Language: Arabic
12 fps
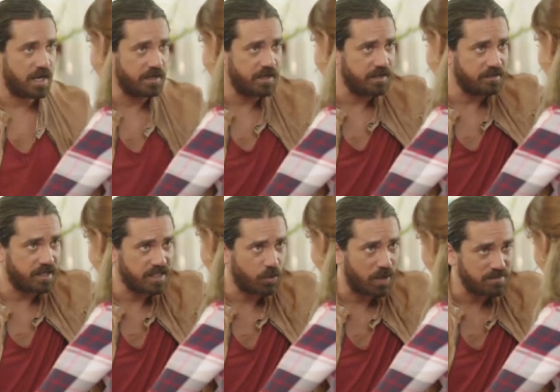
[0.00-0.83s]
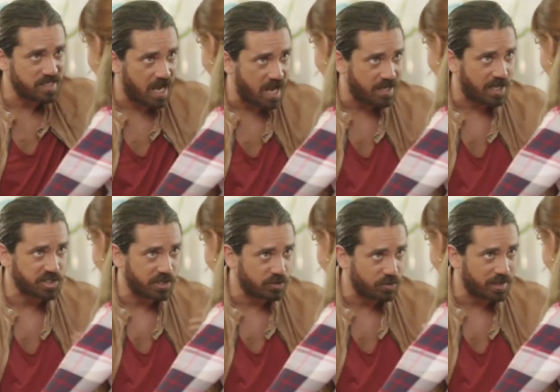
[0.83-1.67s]
يعني نهدى كده وخمسه عقل
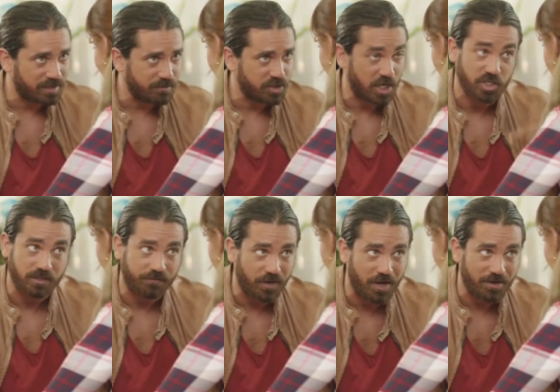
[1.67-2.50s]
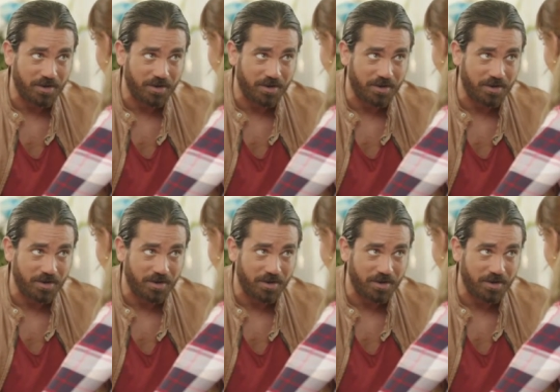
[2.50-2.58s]
عشان الدنيا تمشي عشان تفرحي